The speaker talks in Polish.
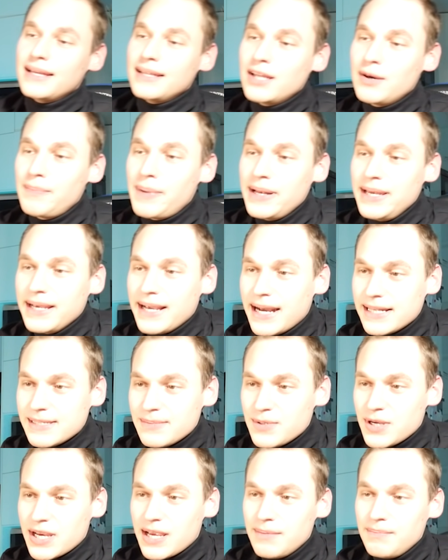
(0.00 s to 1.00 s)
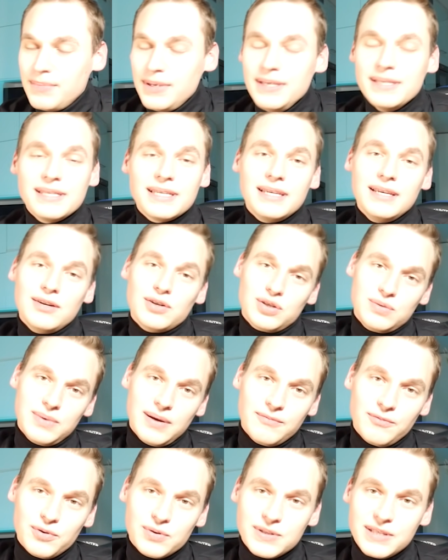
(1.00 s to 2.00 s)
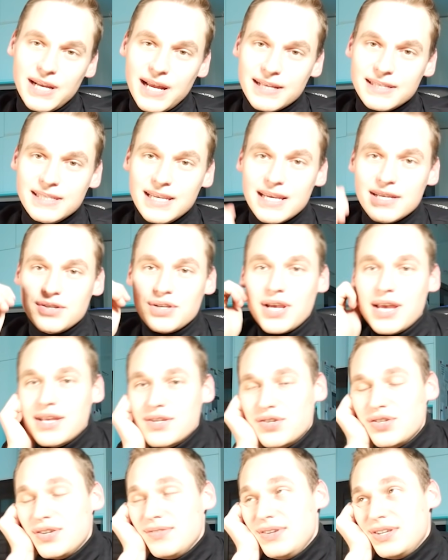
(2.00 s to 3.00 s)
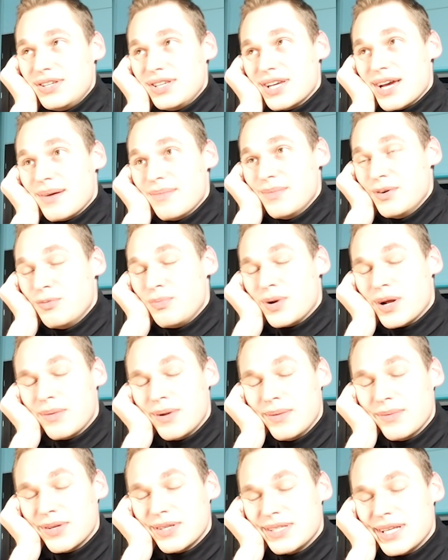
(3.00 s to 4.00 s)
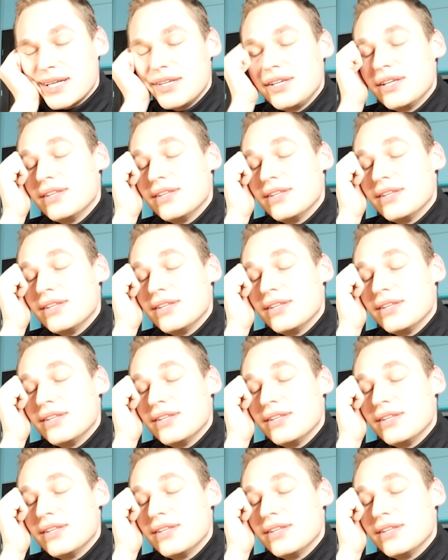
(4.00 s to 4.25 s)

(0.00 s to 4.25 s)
No panie Kacprze Kępiński, rozumiem frustrację, że rzeczywiście był problem dostać